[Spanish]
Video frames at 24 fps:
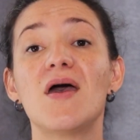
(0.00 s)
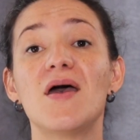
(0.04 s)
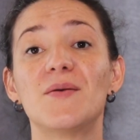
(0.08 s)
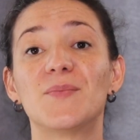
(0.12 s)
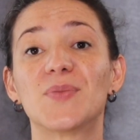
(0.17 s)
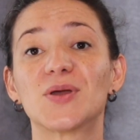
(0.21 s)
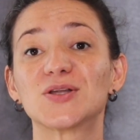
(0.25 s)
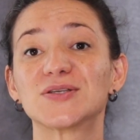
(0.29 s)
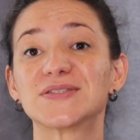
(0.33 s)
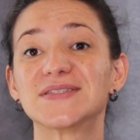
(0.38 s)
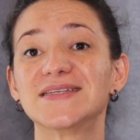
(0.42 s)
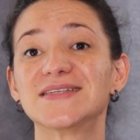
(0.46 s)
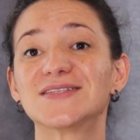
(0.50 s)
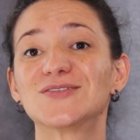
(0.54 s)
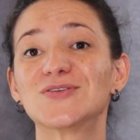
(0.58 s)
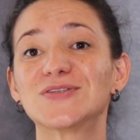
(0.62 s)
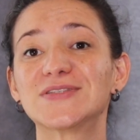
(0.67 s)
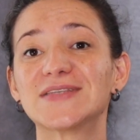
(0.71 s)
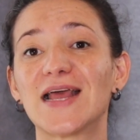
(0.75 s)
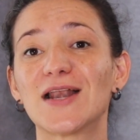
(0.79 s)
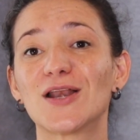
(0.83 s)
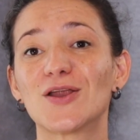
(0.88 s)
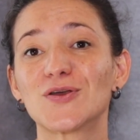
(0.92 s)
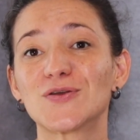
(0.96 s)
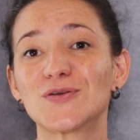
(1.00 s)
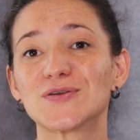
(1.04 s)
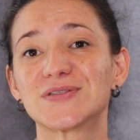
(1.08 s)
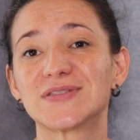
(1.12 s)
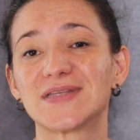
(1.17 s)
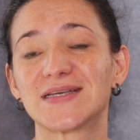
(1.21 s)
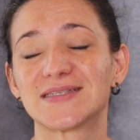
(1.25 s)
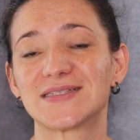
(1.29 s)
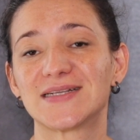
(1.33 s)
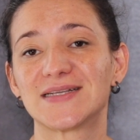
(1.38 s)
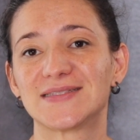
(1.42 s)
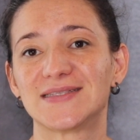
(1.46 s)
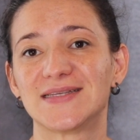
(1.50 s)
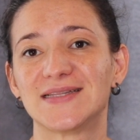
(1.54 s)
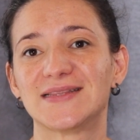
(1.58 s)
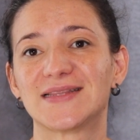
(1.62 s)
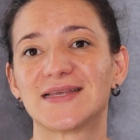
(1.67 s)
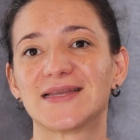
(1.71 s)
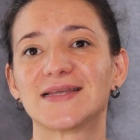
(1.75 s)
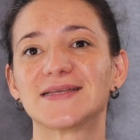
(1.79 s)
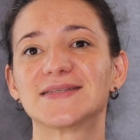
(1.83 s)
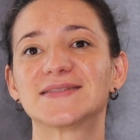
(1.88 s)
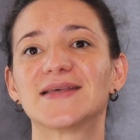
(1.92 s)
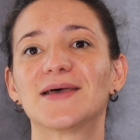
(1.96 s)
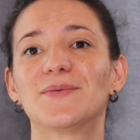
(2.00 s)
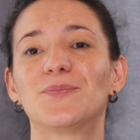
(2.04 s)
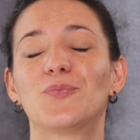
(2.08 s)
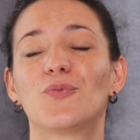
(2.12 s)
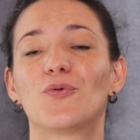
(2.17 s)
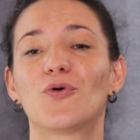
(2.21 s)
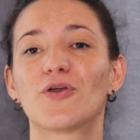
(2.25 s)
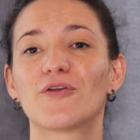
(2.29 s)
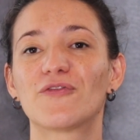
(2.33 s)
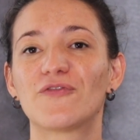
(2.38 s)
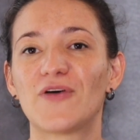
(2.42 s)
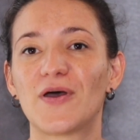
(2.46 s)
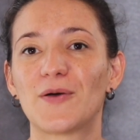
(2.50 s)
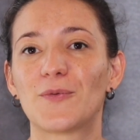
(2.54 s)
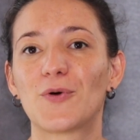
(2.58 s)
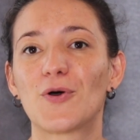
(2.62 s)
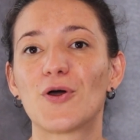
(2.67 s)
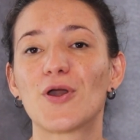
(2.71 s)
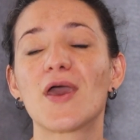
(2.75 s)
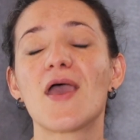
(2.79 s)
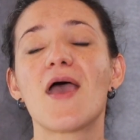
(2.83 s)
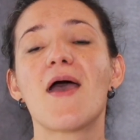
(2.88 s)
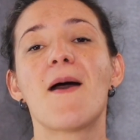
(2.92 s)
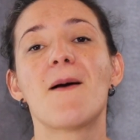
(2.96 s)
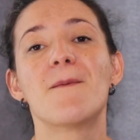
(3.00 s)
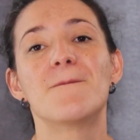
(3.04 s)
pero si esto es algo que a ustedes les interesa, por favor,